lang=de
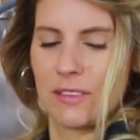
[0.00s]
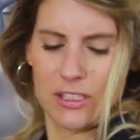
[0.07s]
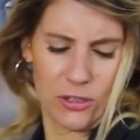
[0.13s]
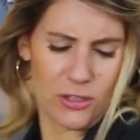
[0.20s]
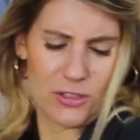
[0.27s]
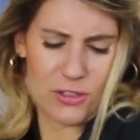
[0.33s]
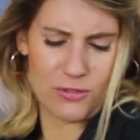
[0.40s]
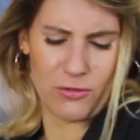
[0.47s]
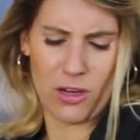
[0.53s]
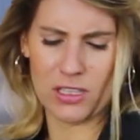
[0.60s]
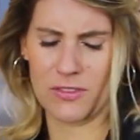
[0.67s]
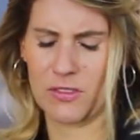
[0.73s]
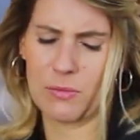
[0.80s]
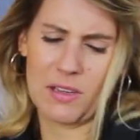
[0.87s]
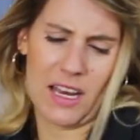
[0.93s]
ich könnte sofort
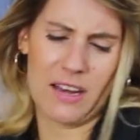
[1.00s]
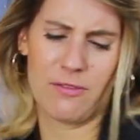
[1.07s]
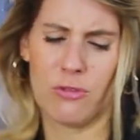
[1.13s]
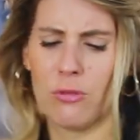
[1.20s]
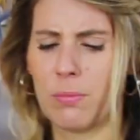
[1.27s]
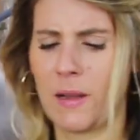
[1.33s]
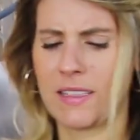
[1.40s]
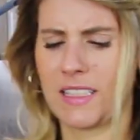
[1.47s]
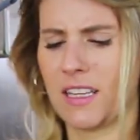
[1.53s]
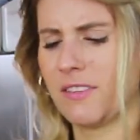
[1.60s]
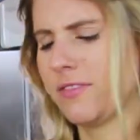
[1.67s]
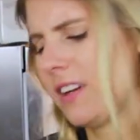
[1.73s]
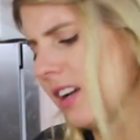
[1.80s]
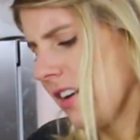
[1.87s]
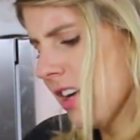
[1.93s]
auf so einem kleinen Flugplatz
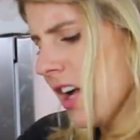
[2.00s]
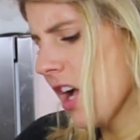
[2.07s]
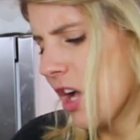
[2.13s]
anfangen,